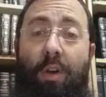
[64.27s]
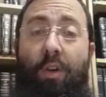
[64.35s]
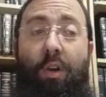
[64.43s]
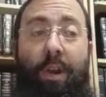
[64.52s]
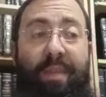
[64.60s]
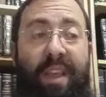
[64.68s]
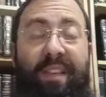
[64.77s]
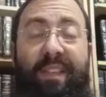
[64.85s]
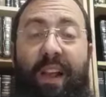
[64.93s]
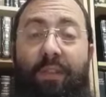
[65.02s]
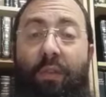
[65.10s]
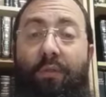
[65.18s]
Les Bnei
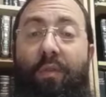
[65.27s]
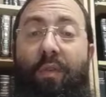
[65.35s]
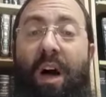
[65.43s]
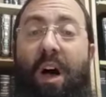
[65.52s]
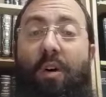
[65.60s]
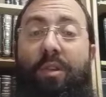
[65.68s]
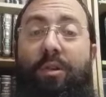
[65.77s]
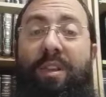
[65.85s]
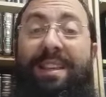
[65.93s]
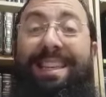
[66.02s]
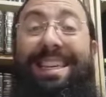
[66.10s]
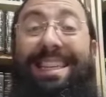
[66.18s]
Israël sont venus voir Aaron Ils lui
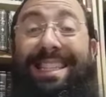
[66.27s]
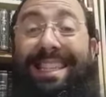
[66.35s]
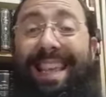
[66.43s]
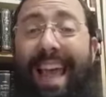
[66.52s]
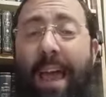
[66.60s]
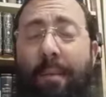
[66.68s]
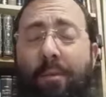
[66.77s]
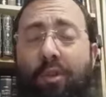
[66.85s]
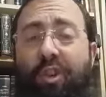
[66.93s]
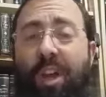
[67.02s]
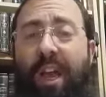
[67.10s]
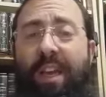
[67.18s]
disent qu'ils est
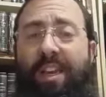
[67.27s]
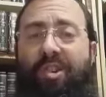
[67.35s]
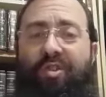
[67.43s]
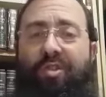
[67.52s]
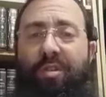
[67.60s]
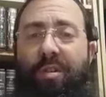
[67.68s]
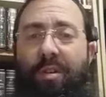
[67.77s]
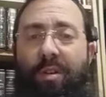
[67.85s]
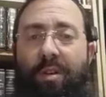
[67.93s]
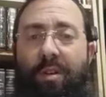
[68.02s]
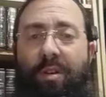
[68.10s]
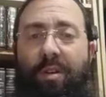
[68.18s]
Moshe Haïch.
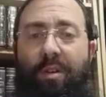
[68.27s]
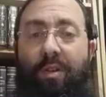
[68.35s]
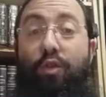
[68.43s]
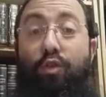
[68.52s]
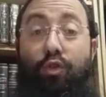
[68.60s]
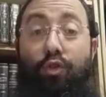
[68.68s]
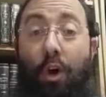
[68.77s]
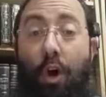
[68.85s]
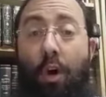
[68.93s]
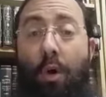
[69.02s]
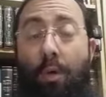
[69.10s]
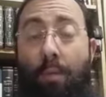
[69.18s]

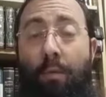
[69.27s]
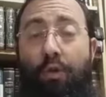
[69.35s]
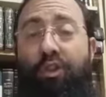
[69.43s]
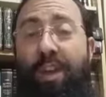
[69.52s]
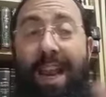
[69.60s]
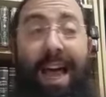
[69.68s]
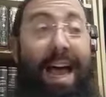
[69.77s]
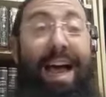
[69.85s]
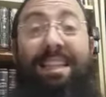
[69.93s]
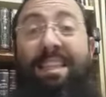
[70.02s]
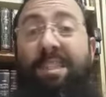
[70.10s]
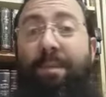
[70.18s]
Ce Moshe-là a
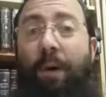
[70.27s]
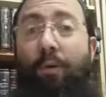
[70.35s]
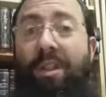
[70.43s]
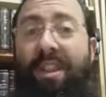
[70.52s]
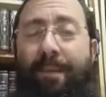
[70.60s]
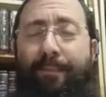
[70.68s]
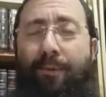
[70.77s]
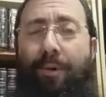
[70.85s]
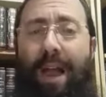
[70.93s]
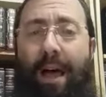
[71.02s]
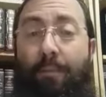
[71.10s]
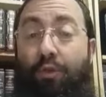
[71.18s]
disparu, il n'est plus
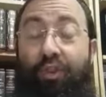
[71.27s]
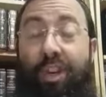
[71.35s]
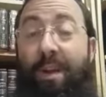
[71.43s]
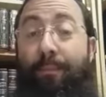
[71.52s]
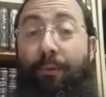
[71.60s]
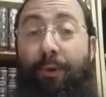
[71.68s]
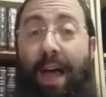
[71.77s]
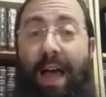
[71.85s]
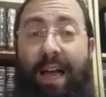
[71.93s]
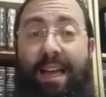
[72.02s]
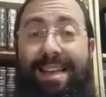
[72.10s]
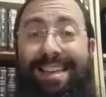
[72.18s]
là, Moshe n'est plus
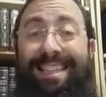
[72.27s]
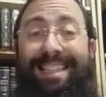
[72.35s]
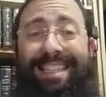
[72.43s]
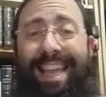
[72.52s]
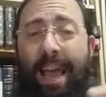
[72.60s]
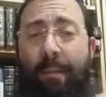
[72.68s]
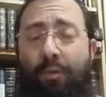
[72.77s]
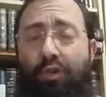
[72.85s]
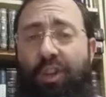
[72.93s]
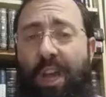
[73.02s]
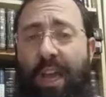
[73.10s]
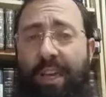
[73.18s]
là. Zé
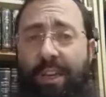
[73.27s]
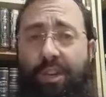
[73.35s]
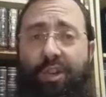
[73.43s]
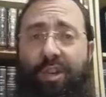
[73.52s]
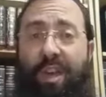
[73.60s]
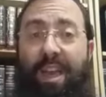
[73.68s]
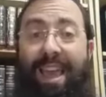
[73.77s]
Moshe Haïch.